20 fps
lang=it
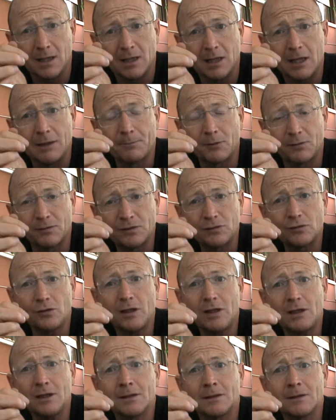I
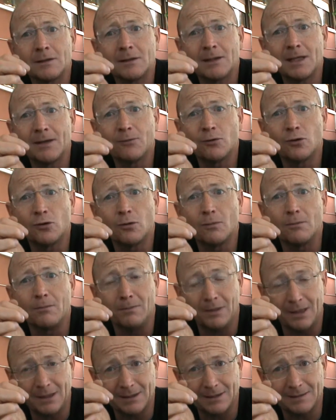professori devono
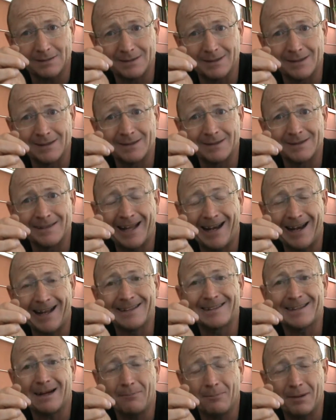mettersi
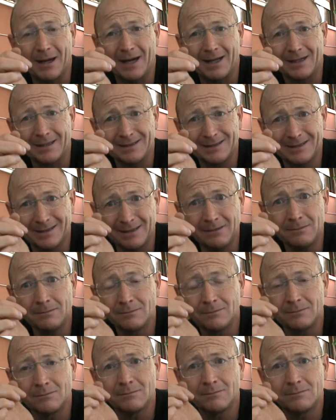dall'altra parte